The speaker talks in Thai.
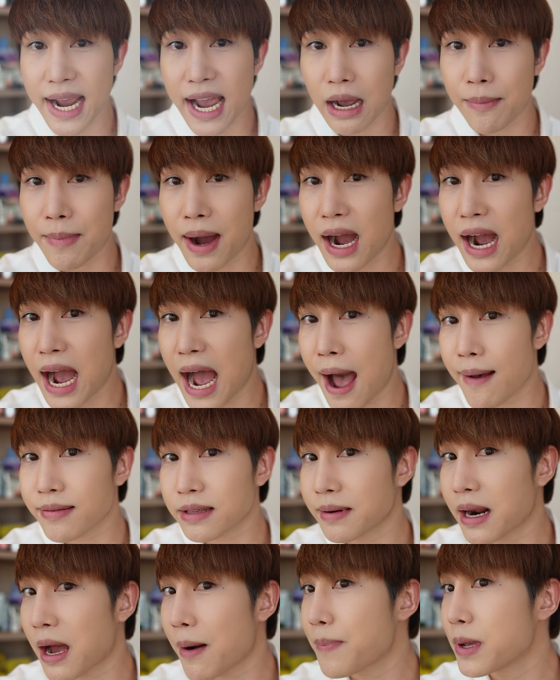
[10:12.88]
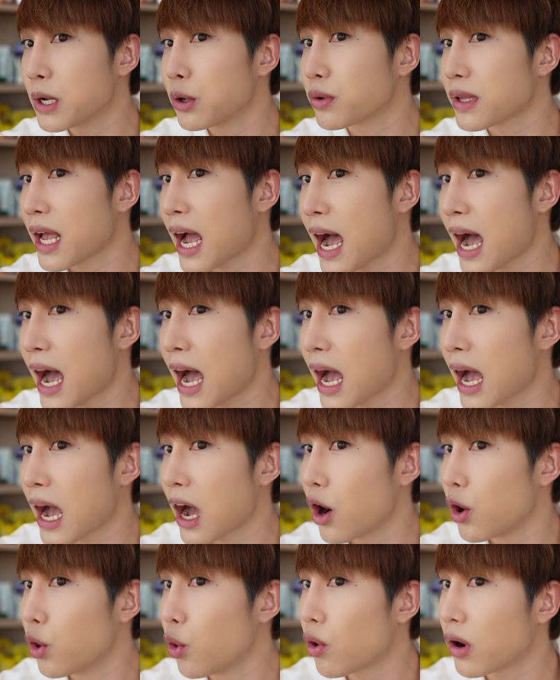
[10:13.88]
ไงกันบ้างครับสำหรับผิวหน้า
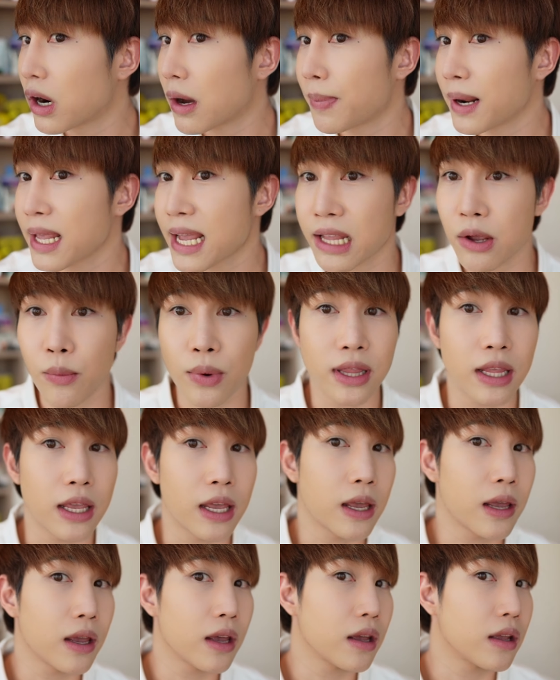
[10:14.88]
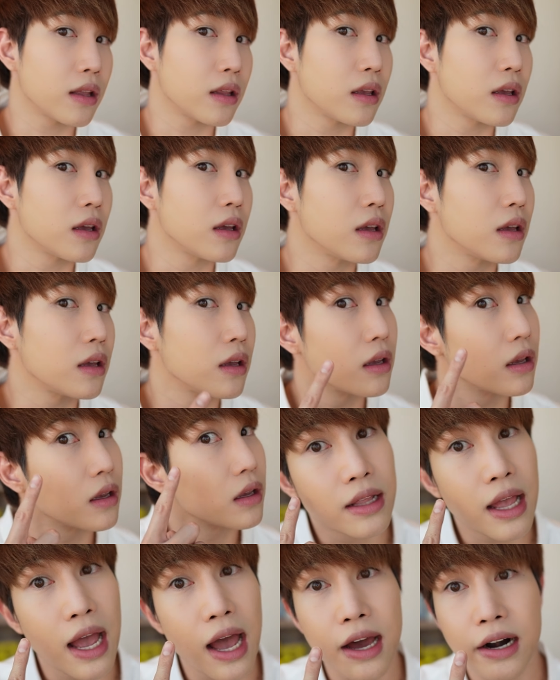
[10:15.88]
ลุครับปริญญาในวันนี้ นี่
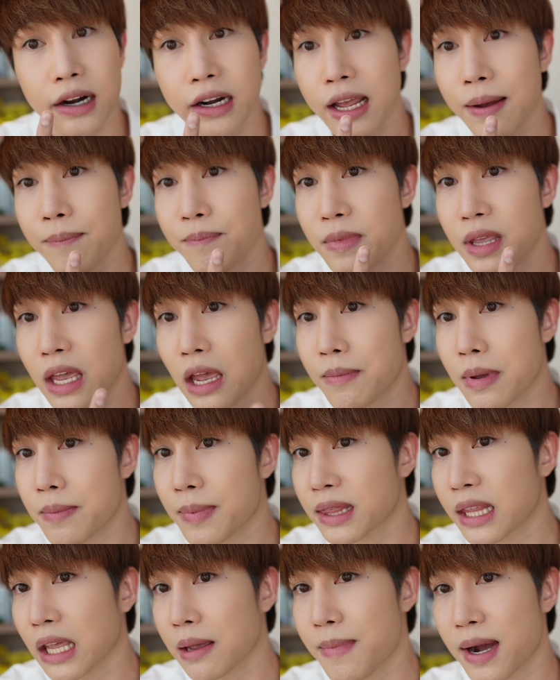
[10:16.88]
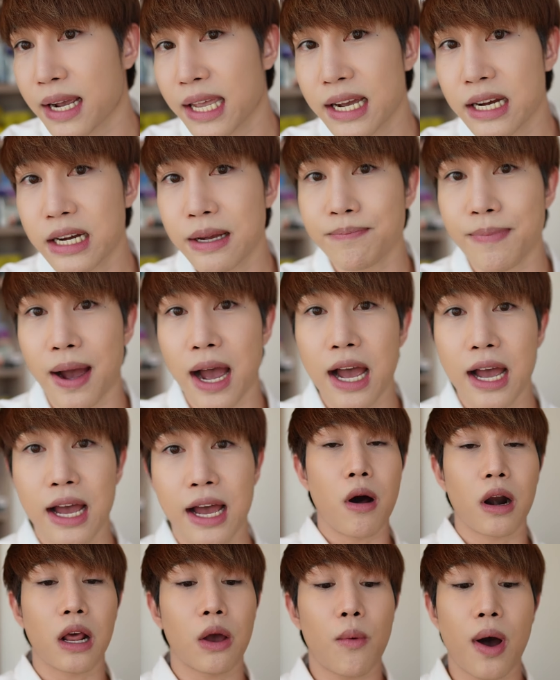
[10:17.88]
หน้าเรียบเนียนมีมิติมากยิ่งขึ้นปะบ
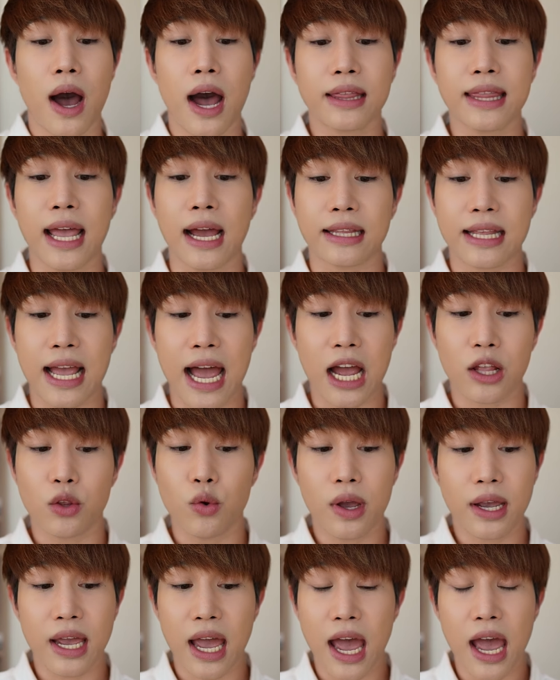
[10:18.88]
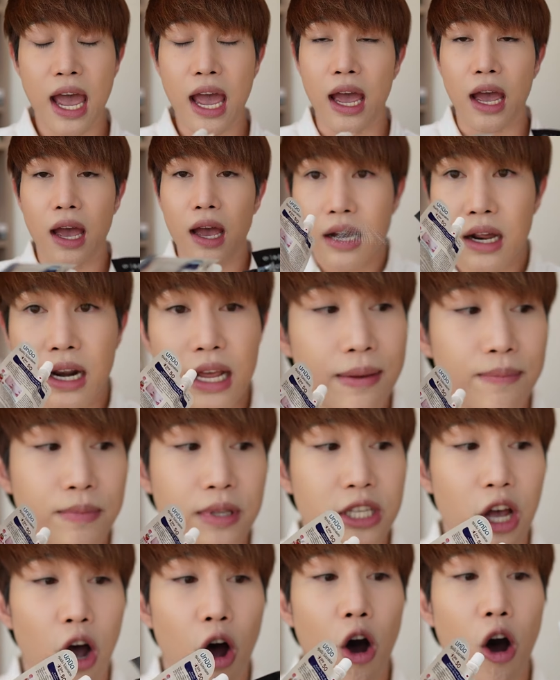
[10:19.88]
อกเลยว่าแต่งหน้าด้วยแค่ ครีม
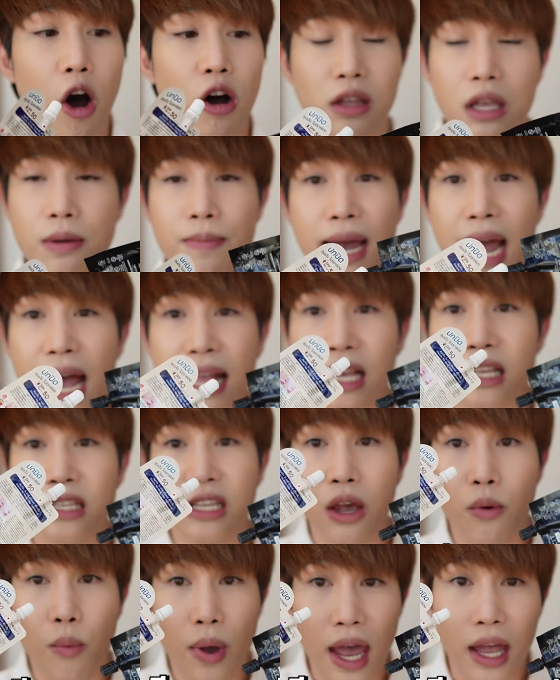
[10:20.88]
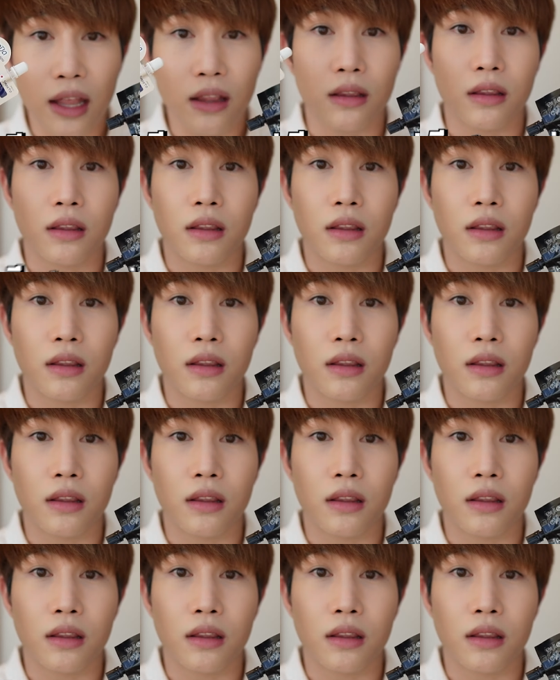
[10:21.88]
ซองที่มีขายในเซเว่น